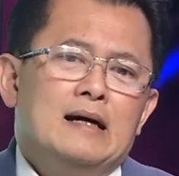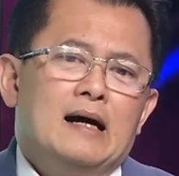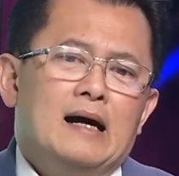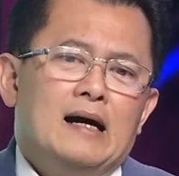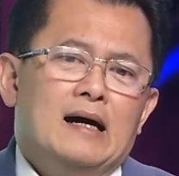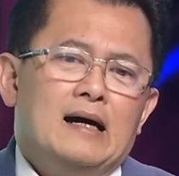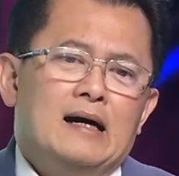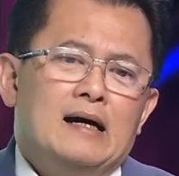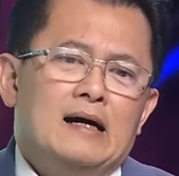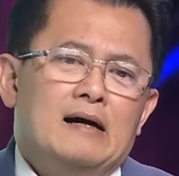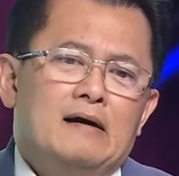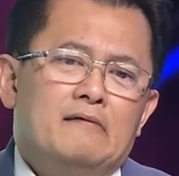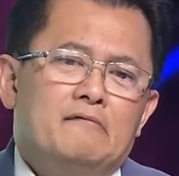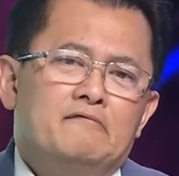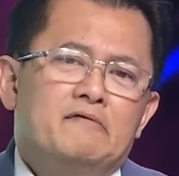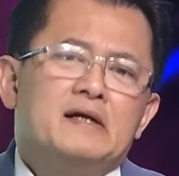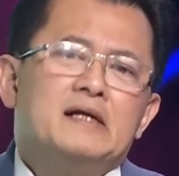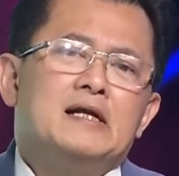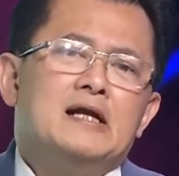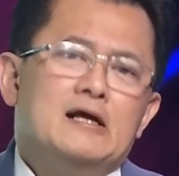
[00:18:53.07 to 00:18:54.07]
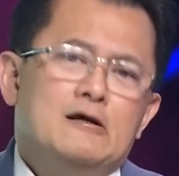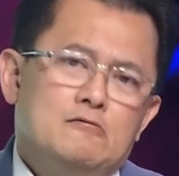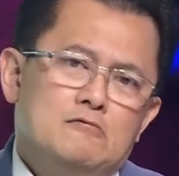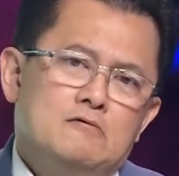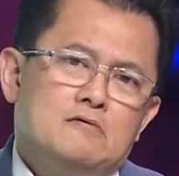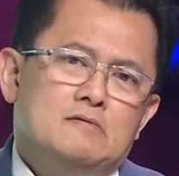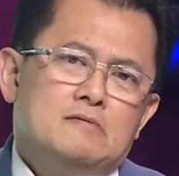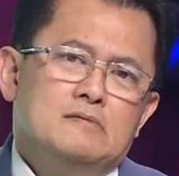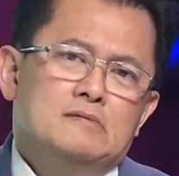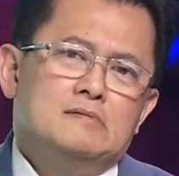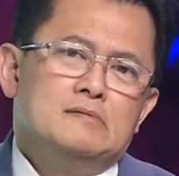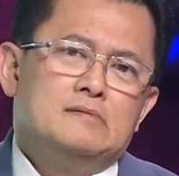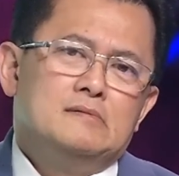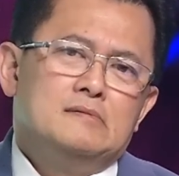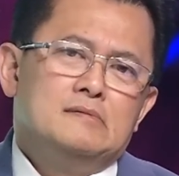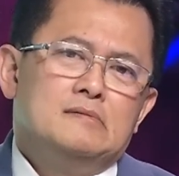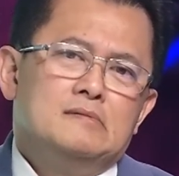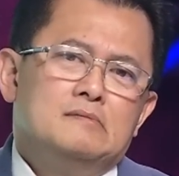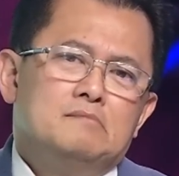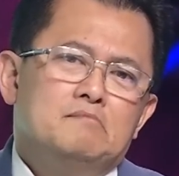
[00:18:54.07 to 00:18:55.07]
à, vật liệu
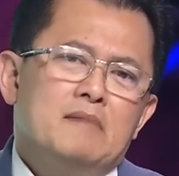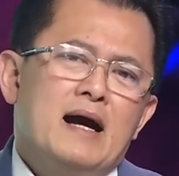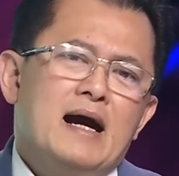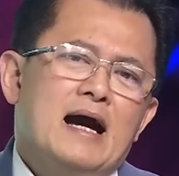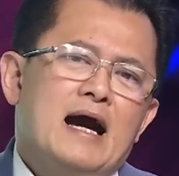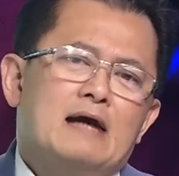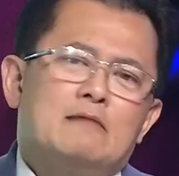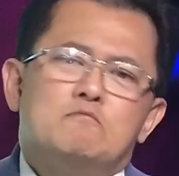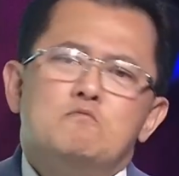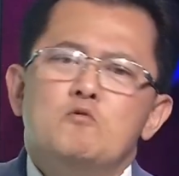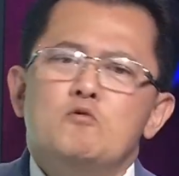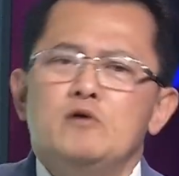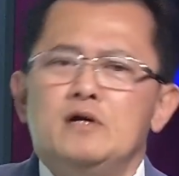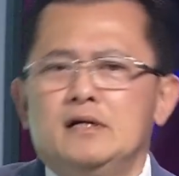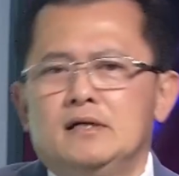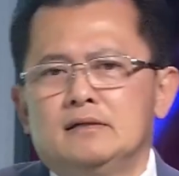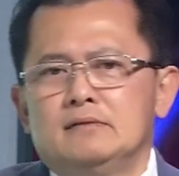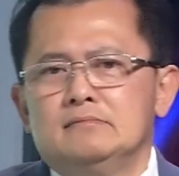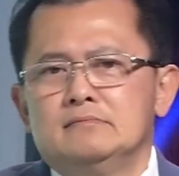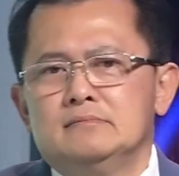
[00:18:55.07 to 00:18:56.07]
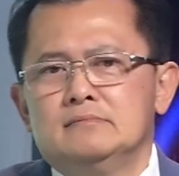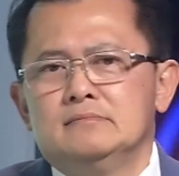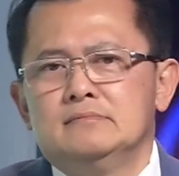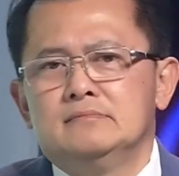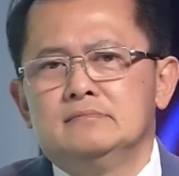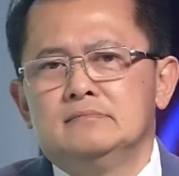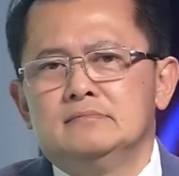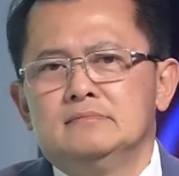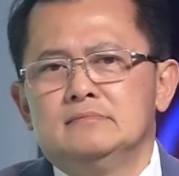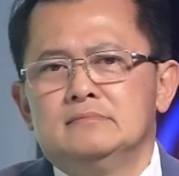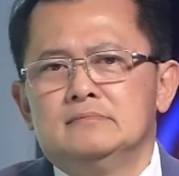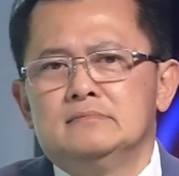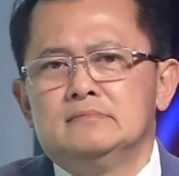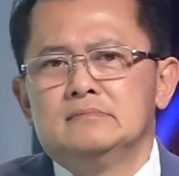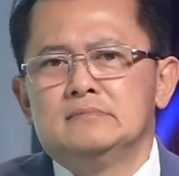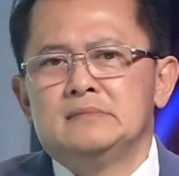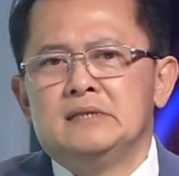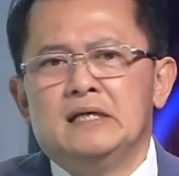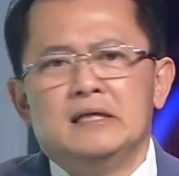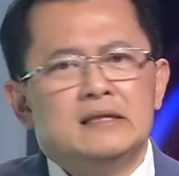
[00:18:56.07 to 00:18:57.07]
Bắc Hàn mua được
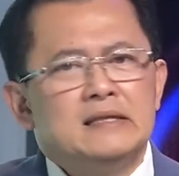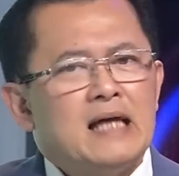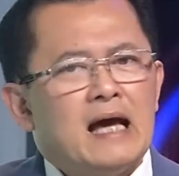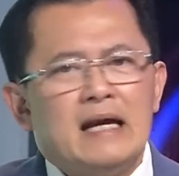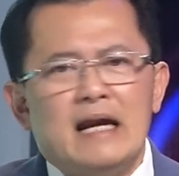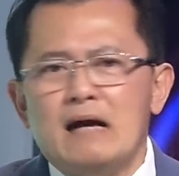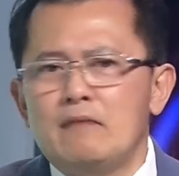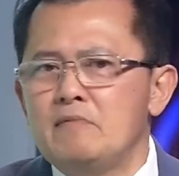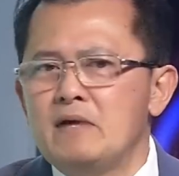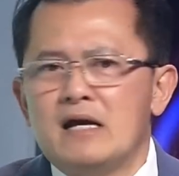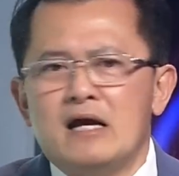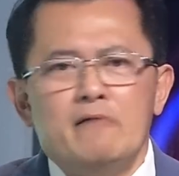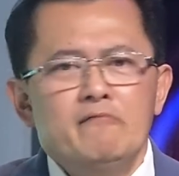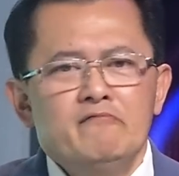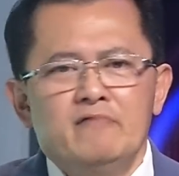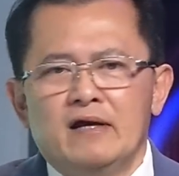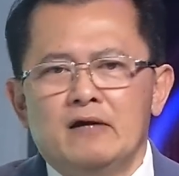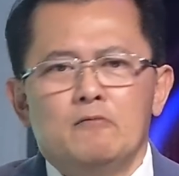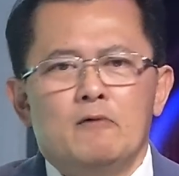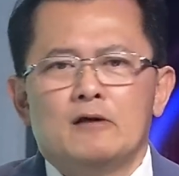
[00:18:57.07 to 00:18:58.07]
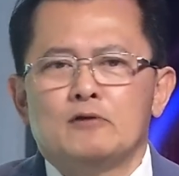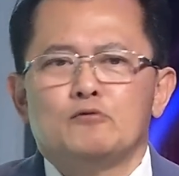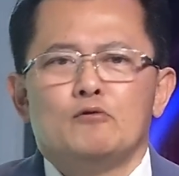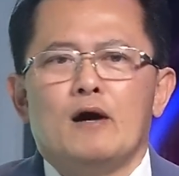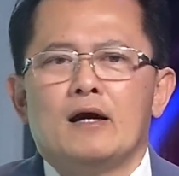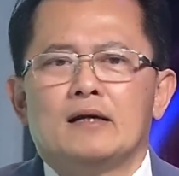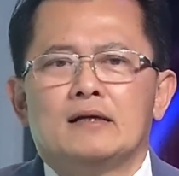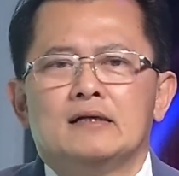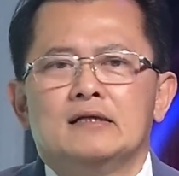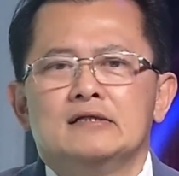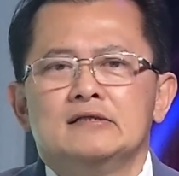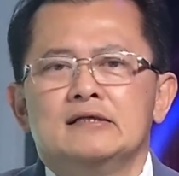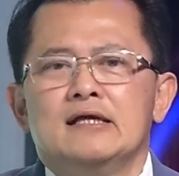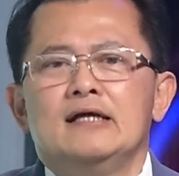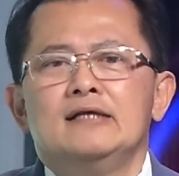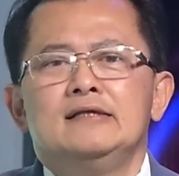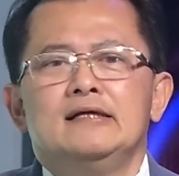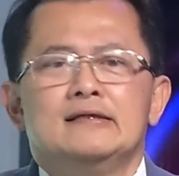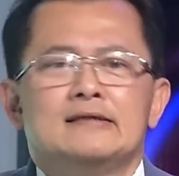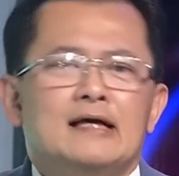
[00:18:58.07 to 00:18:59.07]
hiện tại đang bị cấm vận hoàn toàn.
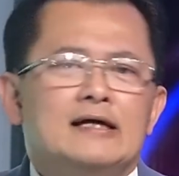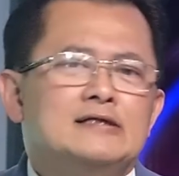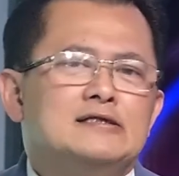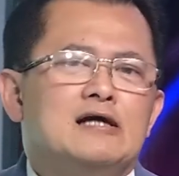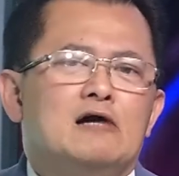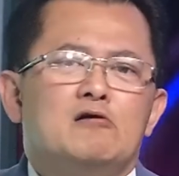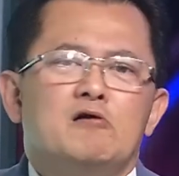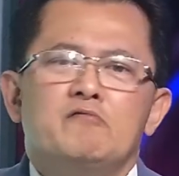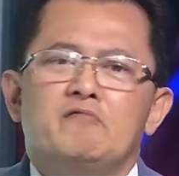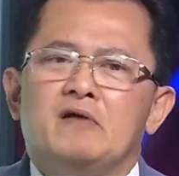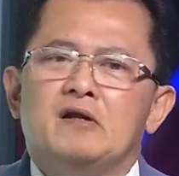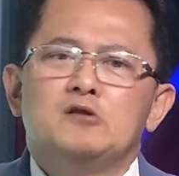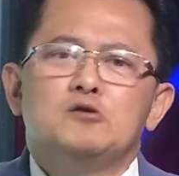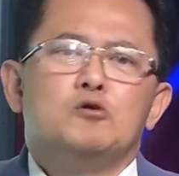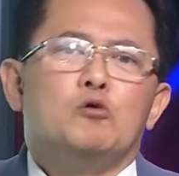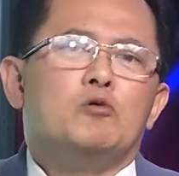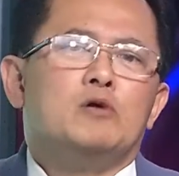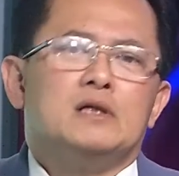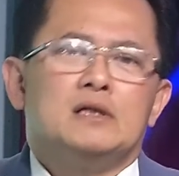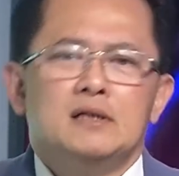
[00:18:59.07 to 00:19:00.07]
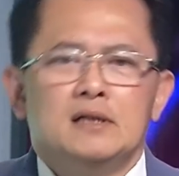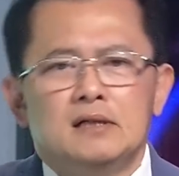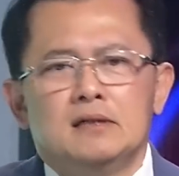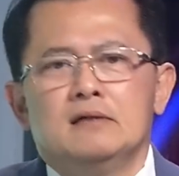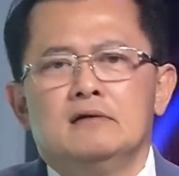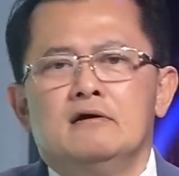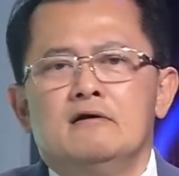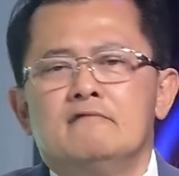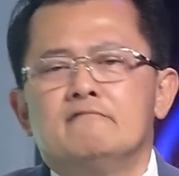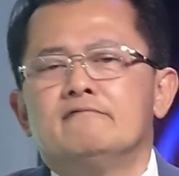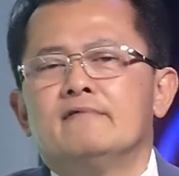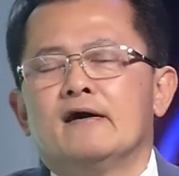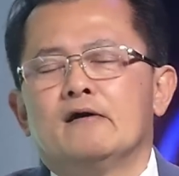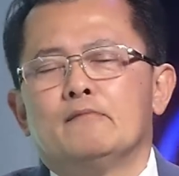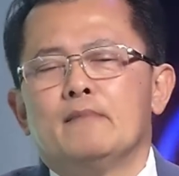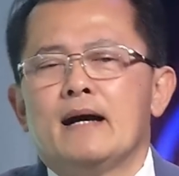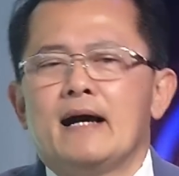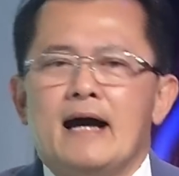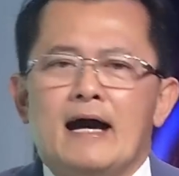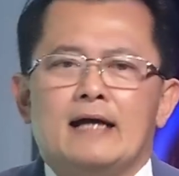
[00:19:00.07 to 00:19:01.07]
Thế thì tại sao nó vẫn tồn được
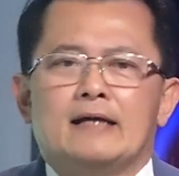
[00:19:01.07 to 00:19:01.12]
vào Bắc